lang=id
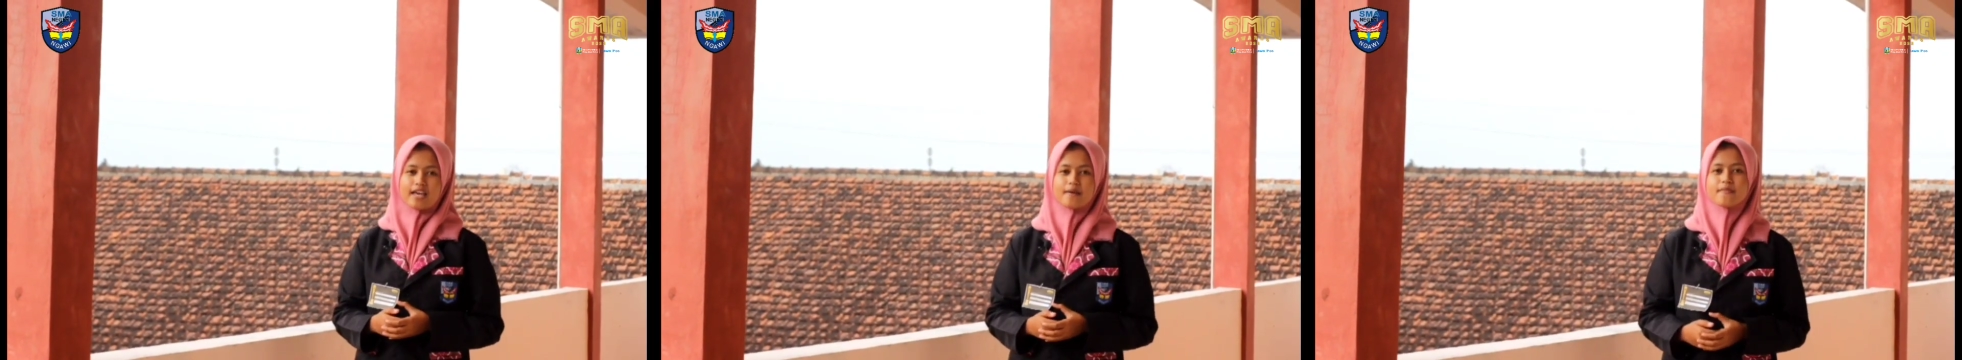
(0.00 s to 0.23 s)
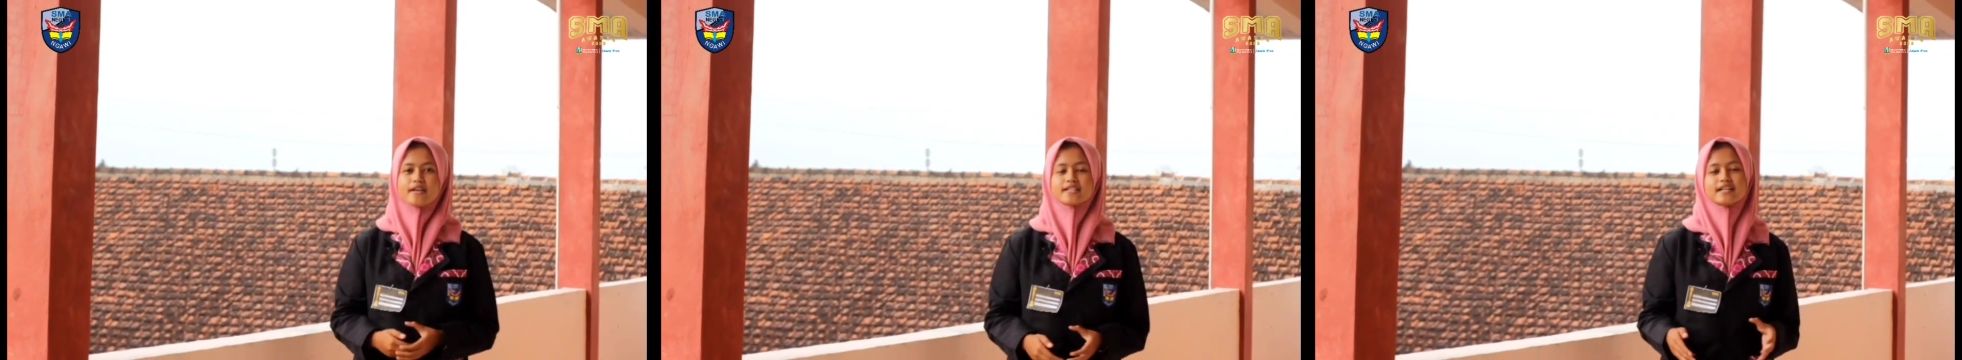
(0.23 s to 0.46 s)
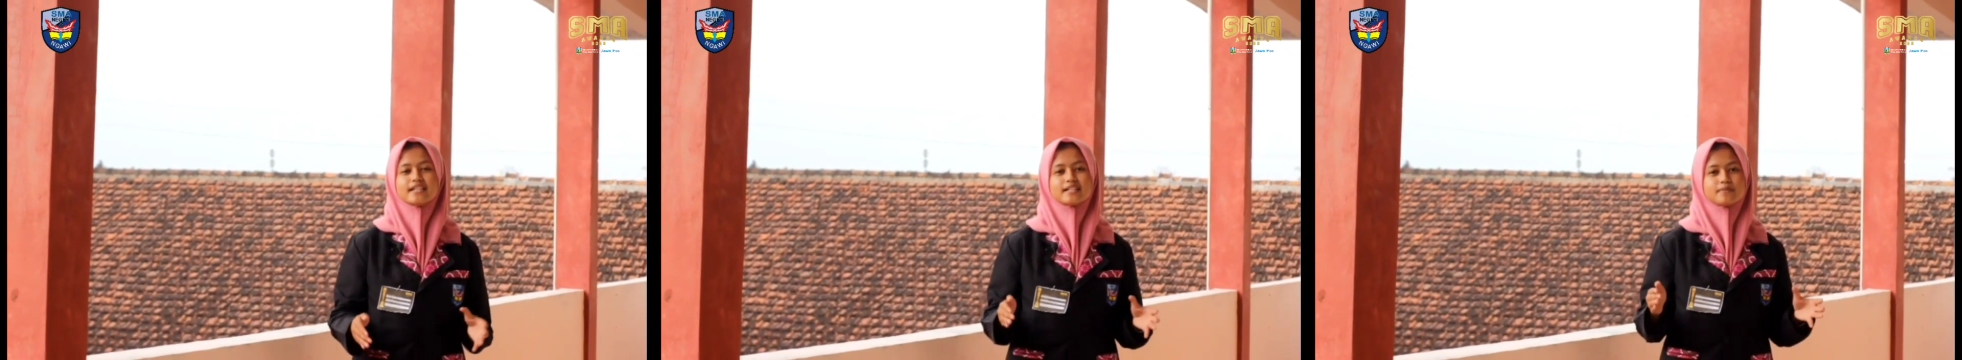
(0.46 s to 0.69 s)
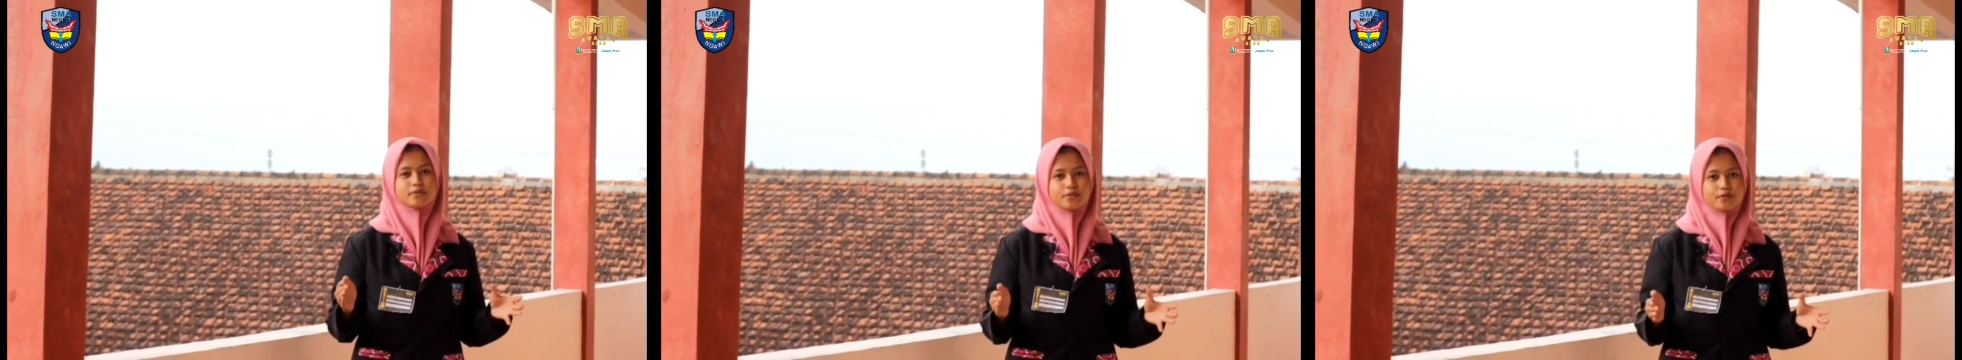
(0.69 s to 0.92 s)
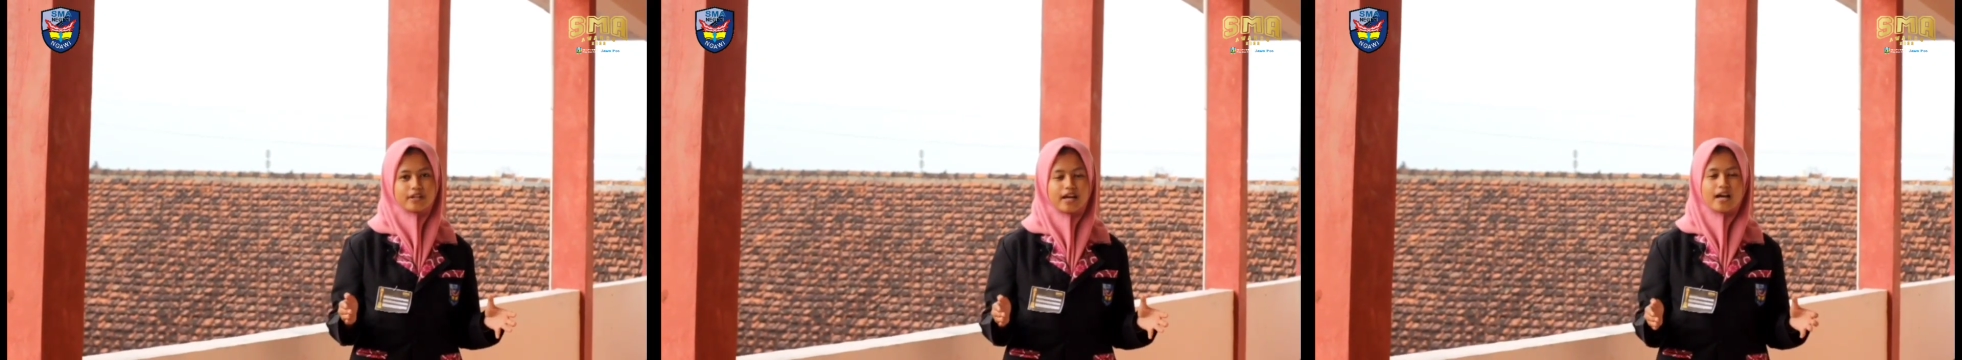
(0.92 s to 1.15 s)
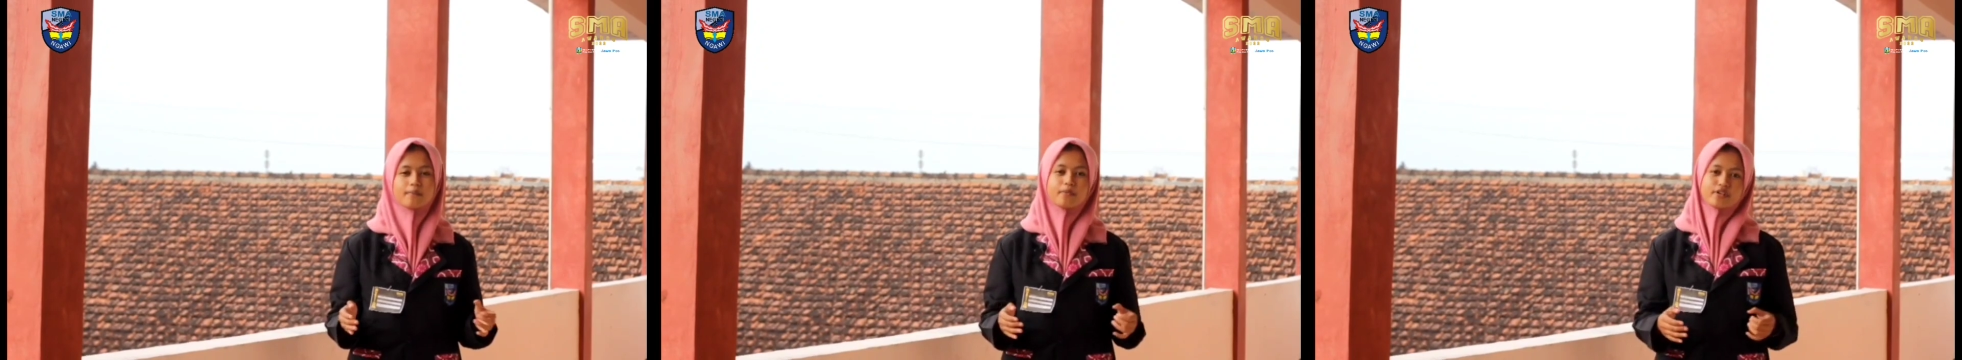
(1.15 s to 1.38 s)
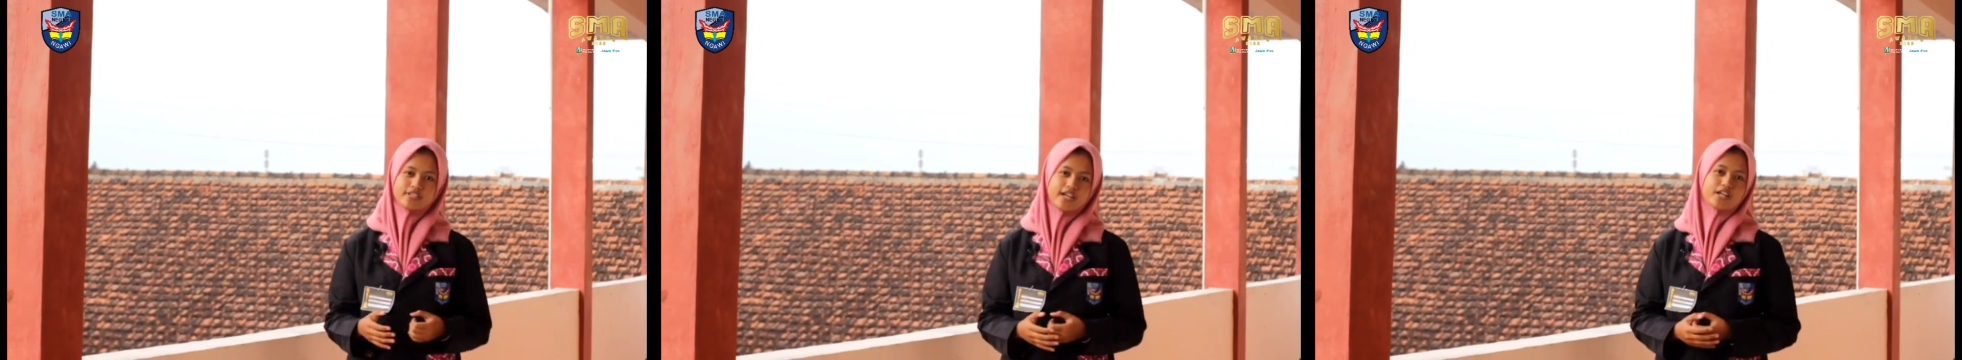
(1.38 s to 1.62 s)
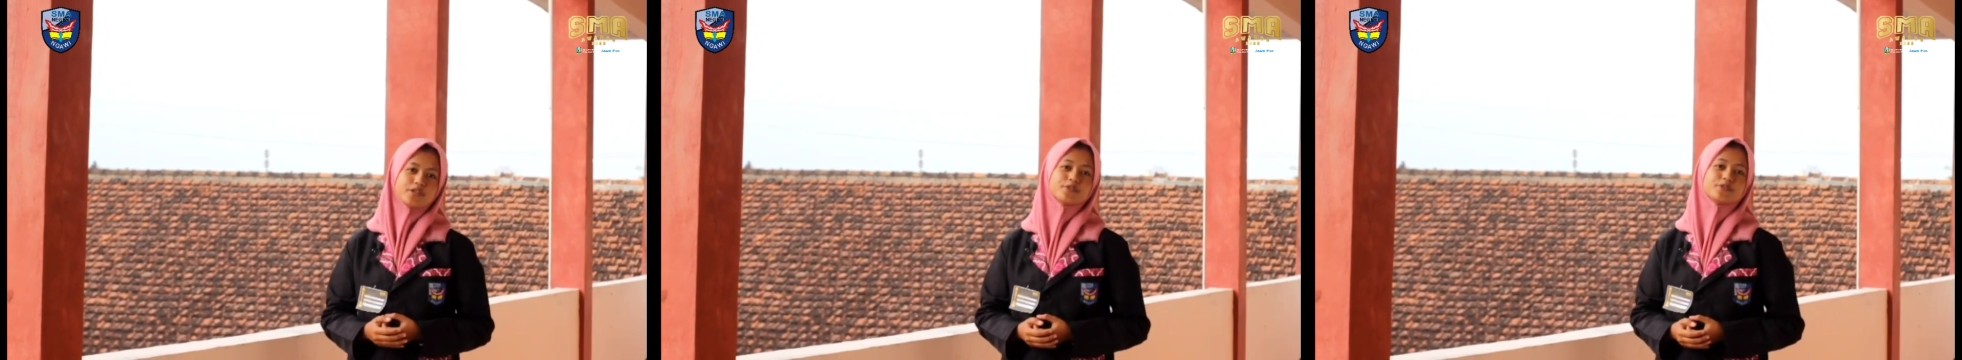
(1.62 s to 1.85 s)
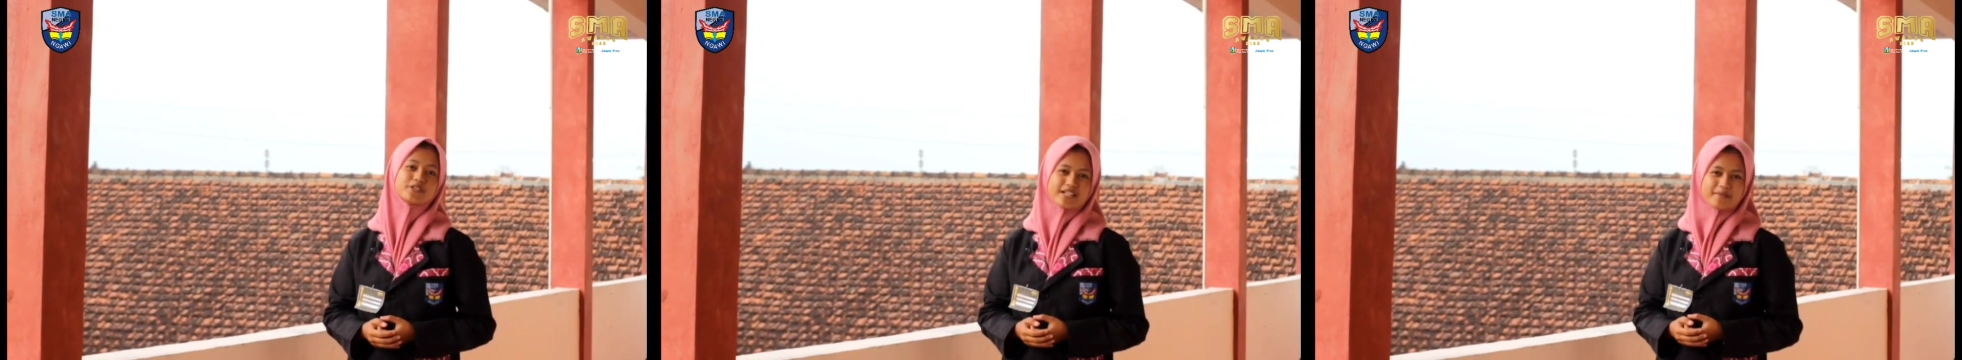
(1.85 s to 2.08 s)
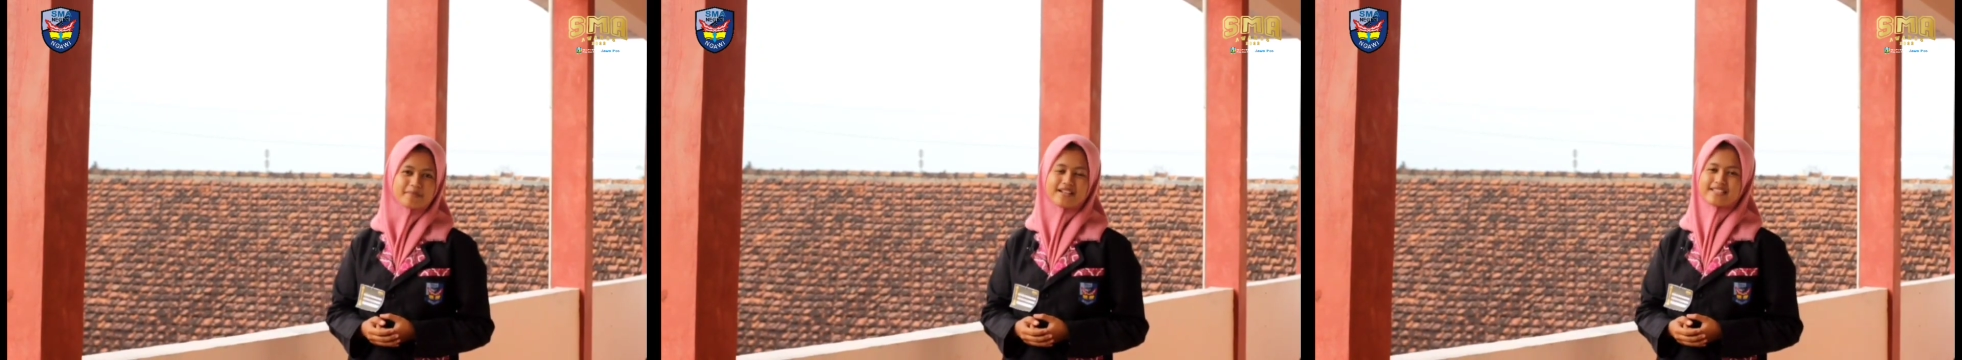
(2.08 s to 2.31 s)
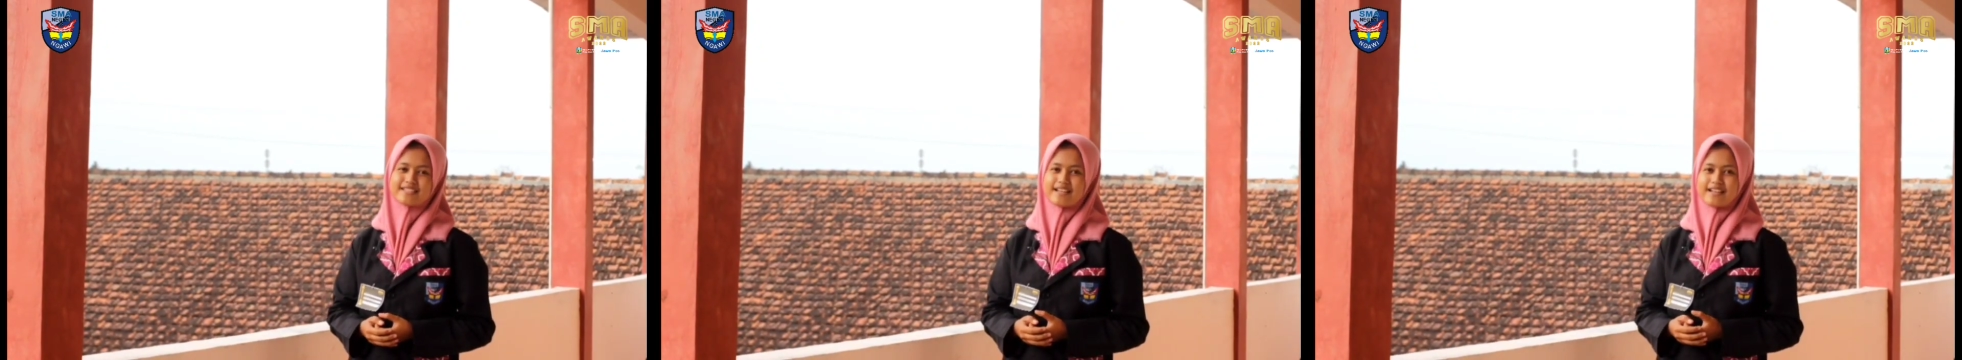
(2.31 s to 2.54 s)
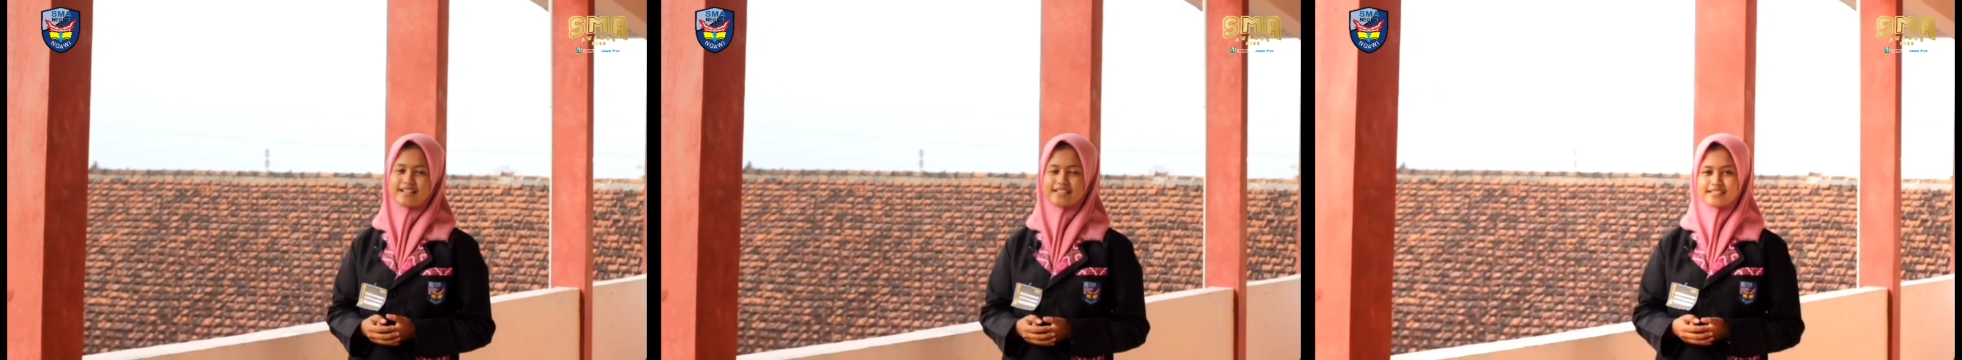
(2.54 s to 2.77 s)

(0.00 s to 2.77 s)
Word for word: yang biasa disebut juga posyandu remaja.